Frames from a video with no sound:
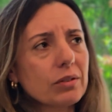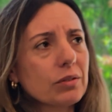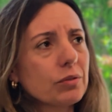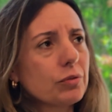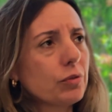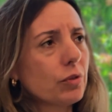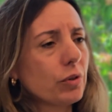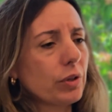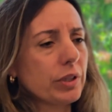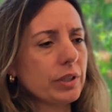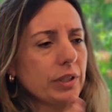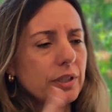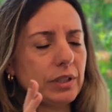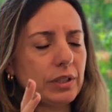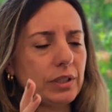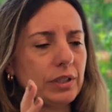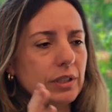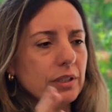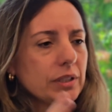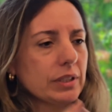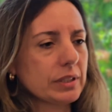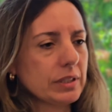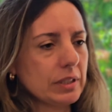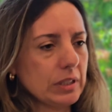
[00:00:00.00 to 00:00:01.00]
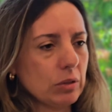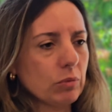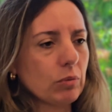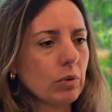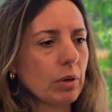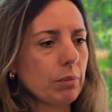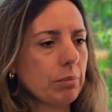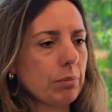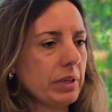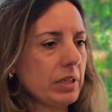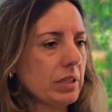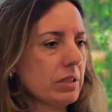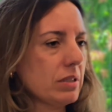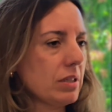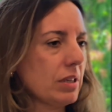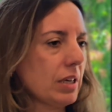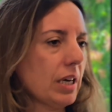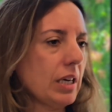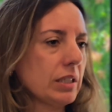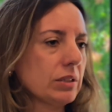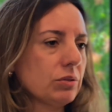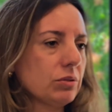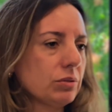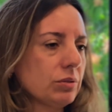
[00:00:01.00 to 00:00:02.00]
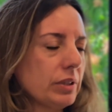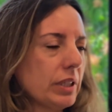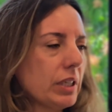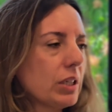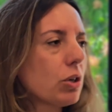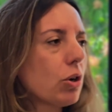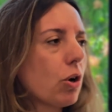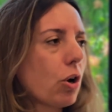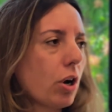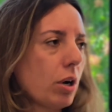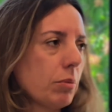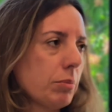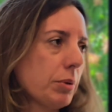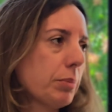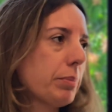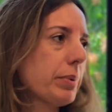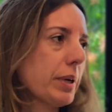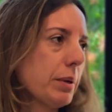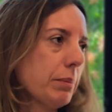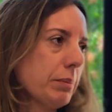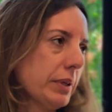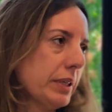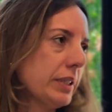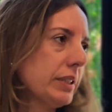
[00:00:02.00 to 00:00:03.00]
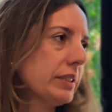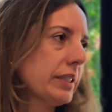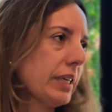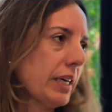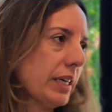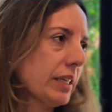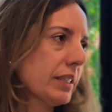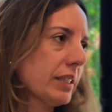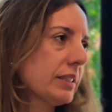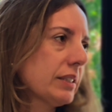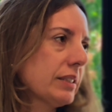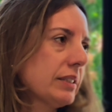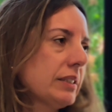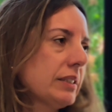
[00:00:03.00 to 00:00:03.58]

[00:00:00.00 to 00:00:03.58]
foi assim um aprendizado enorme para mim, né?